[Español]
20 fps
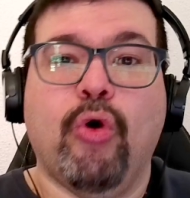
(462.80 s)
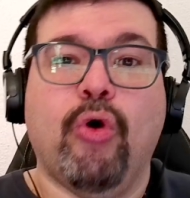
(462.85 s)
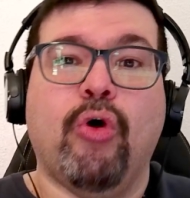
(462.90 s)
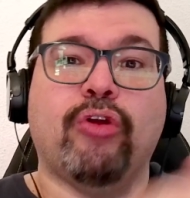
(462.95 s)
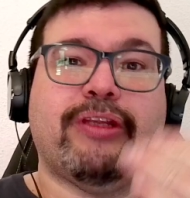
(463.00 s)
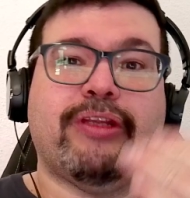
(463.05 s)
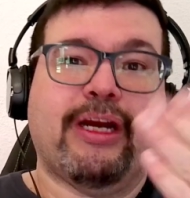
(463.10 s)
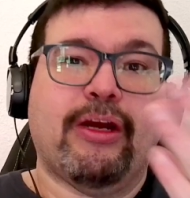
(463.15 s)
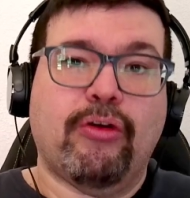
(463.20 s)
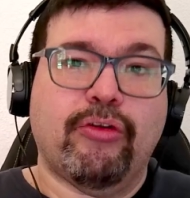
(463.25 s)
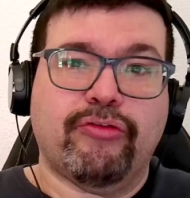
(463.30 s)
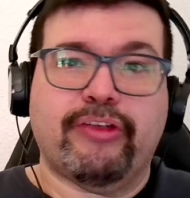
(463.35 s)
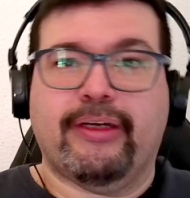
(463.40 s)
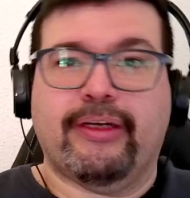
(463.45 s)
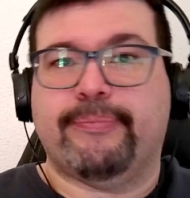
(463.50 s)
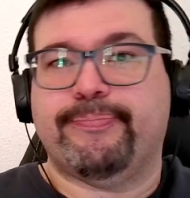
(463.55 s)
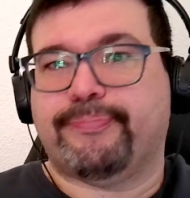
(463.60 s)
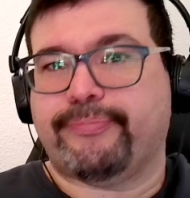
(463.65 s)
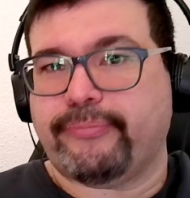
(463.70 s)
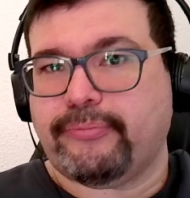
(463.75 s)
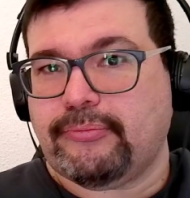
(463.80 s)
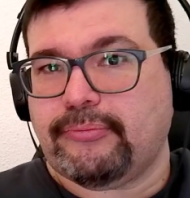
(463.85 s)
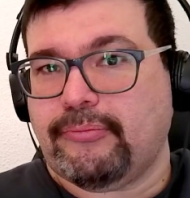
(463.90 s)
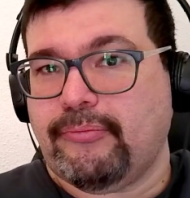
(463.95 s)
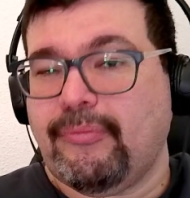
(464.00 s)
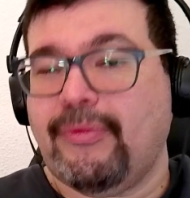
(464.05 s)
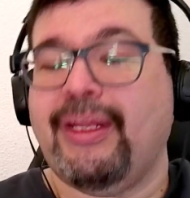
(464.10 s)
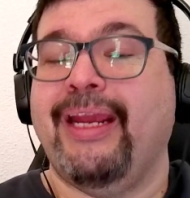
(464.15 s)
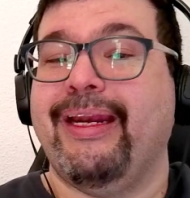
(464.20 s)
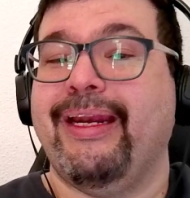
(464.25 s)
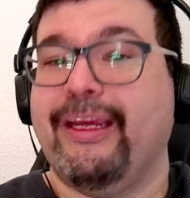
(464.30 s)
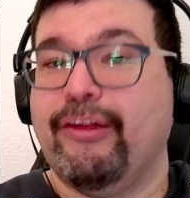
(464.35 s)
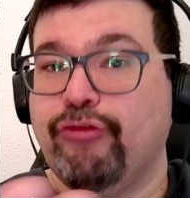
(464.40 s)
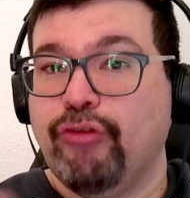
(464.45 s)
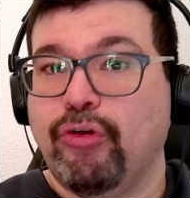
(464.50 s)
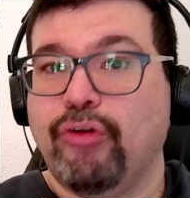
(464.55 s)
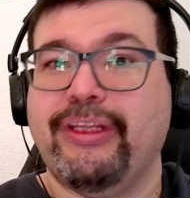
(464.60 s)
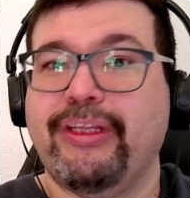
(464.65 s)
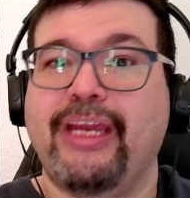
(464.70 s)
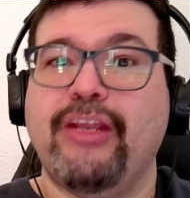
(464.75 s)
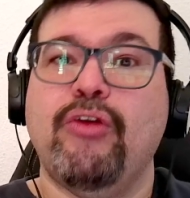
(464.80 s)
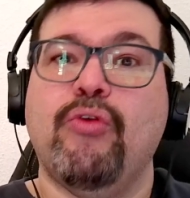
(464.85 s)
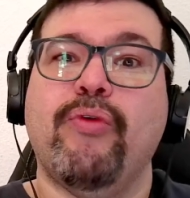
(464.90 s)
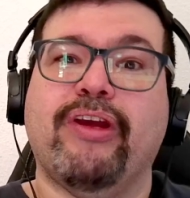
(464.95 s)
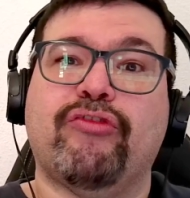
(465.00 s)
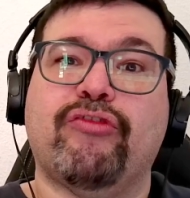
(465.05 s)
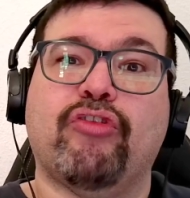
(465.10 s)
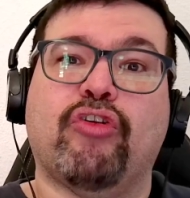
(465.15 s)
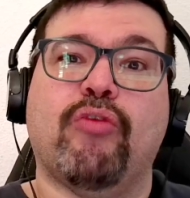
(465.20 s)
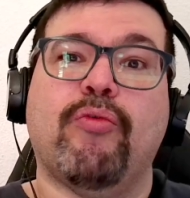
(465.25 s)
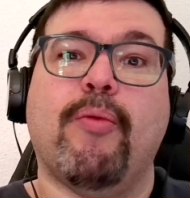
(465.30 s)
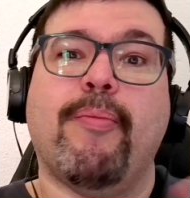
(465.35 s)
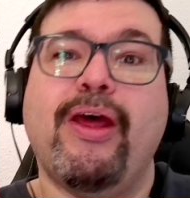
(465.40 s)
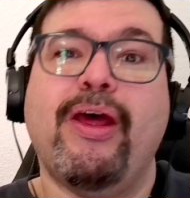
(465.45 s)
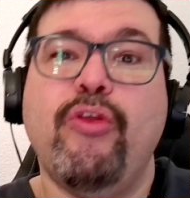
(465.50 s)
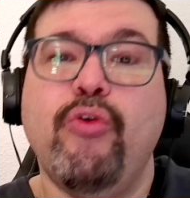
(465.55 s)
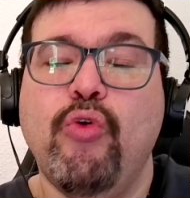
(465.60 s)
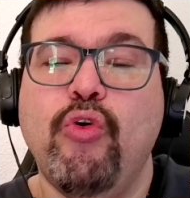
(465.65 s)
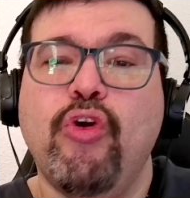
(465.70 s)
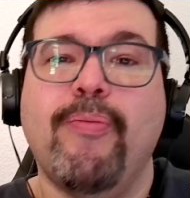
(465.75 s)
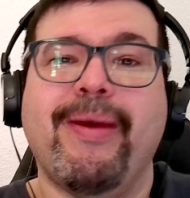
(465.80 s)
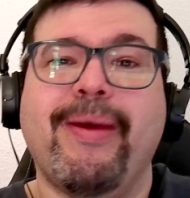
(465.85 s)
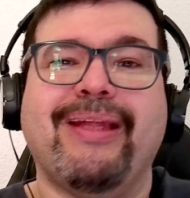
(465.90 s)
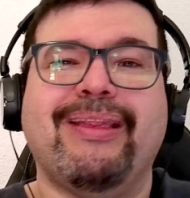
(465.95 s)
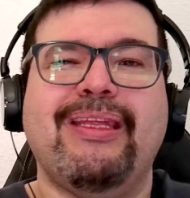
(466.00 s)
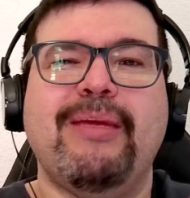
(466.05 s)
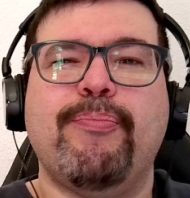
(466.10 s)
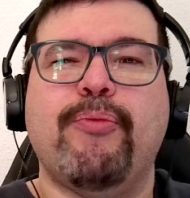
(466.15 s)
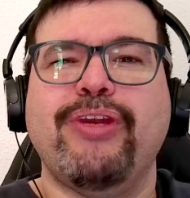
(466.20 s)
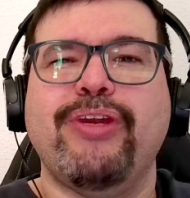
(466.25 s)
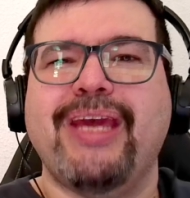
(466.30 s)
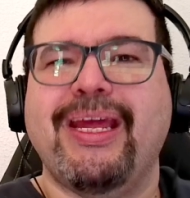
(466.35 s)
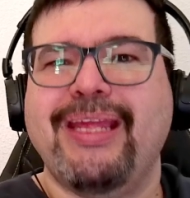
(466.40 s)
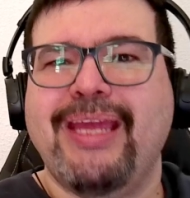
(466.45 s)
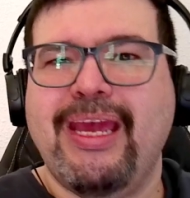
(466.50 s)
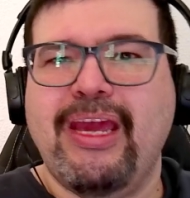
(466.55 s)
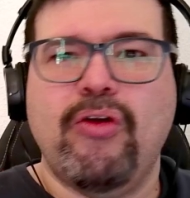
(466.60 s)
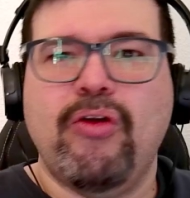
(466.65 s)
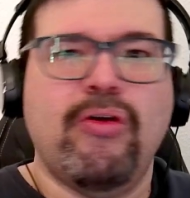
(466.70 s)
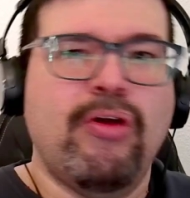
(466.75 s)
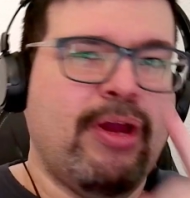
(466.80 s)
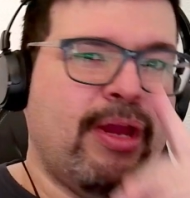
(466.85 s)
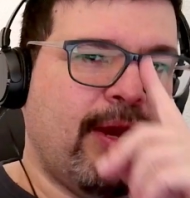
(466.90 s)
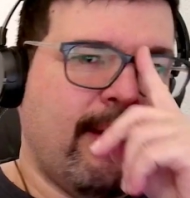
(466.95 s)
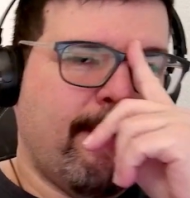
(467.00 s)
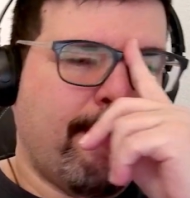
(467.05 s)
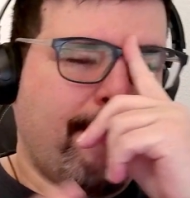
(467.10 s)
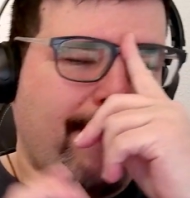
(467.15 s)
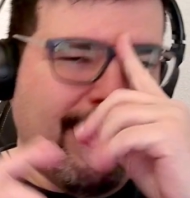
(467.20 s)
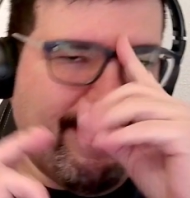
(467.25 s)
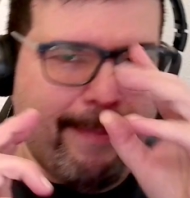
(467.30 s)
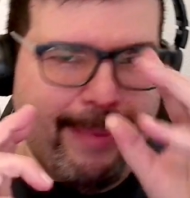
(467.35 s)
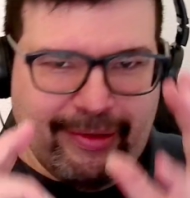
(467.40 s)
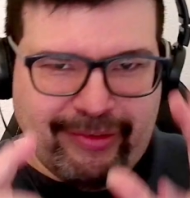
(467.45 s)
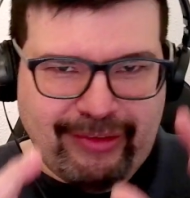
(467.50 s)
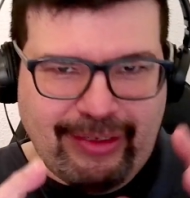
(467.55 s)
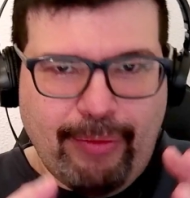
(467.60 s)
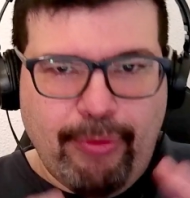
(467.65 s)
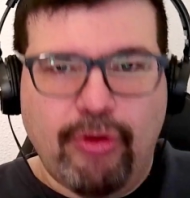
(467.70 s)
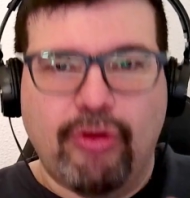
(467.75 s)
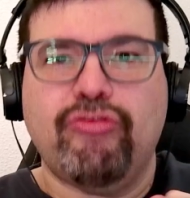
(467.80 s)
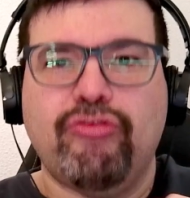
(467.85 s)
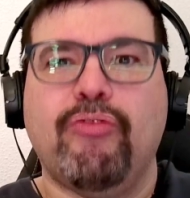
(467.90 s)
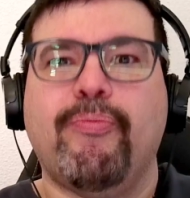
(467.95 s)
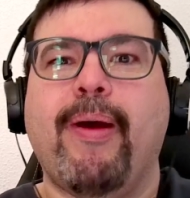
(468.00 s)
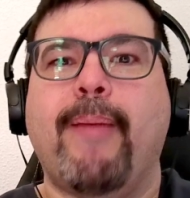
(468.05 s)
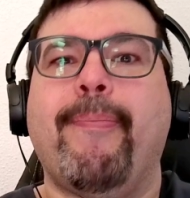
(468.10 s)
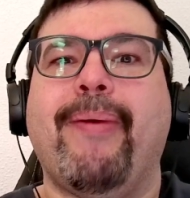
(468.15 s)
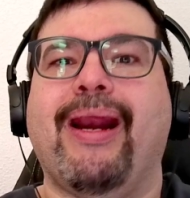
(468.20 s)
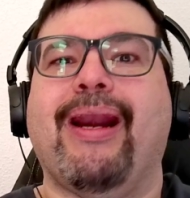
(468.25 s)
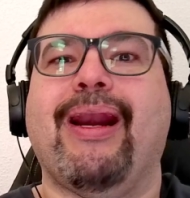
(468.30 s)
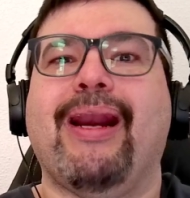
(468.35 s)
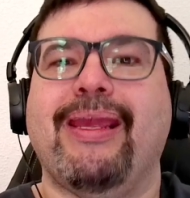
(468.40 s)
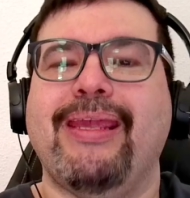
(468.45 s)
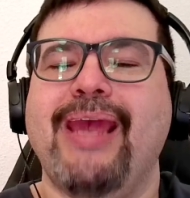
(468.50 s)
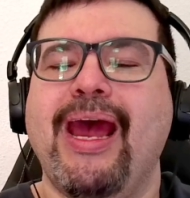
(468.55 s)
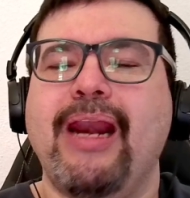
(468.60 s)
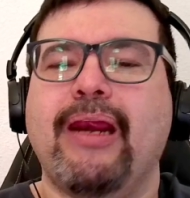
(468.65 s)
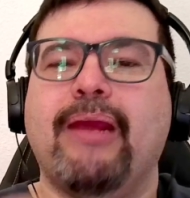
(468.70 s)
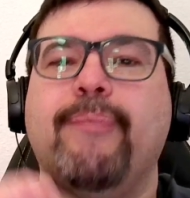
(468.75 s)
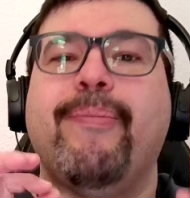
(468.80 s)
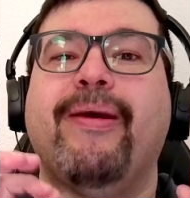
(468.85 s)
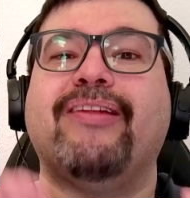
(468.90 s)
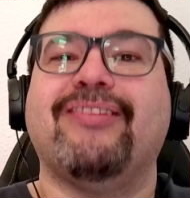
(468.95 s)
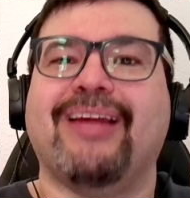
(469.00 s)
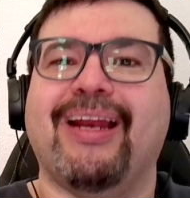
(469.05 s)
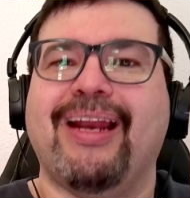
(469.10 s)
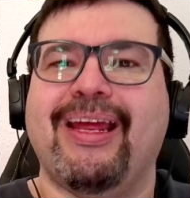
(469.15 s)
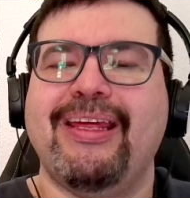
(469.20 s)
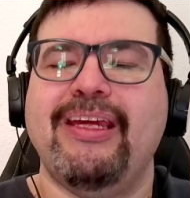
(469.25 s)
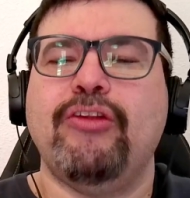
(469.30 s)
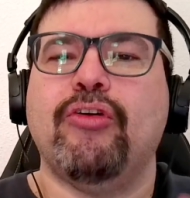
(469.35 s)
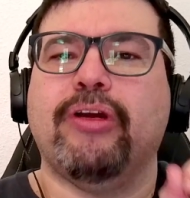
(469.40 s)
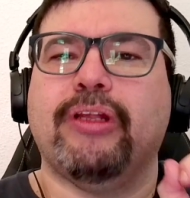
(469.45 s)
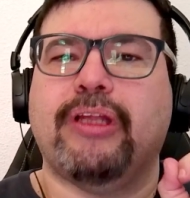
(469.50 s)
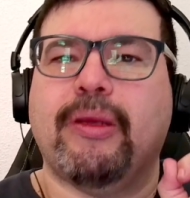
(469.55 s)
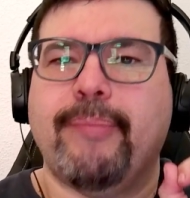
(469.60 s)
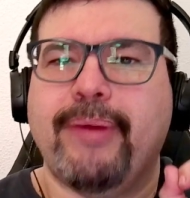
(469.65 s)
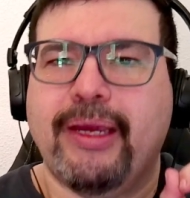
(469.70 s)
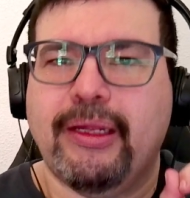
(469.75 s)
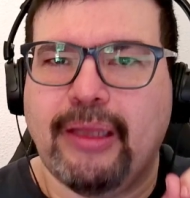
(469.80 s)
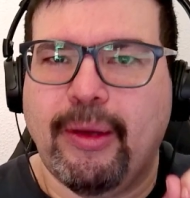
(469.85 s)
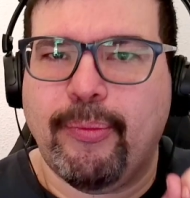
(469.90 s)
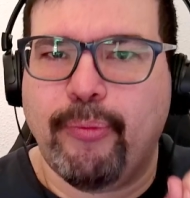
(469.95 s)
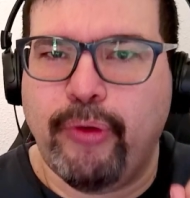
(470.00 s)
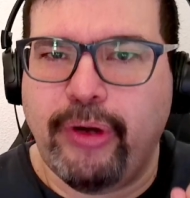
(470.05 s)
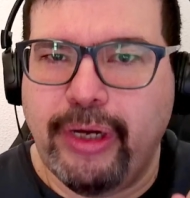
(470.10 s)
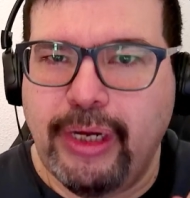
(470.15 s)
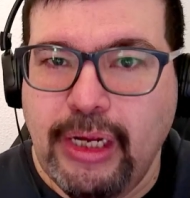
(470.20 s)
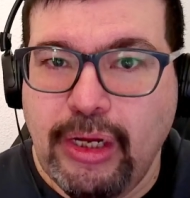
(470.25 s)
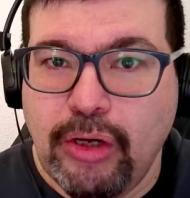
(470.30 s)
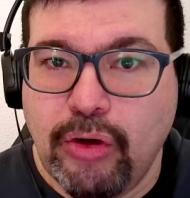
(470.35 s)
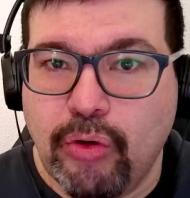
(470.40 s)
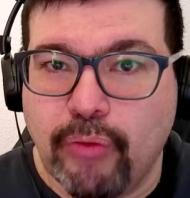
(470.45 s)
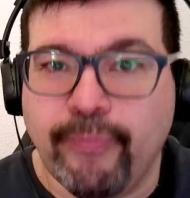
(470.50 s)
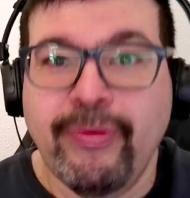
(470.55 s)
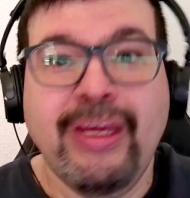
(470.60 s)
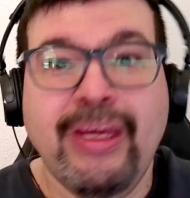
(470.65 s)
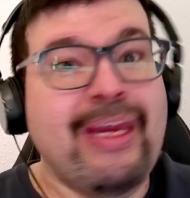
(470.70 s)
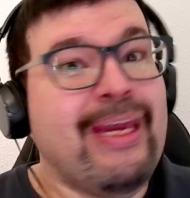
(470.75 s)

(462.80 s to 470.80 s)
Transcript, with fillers: Otra cosa, el queso costeño es un queso como más duro, más tipo llanero, más, sabroso, más para rayar, más saladito, que también está muy rico.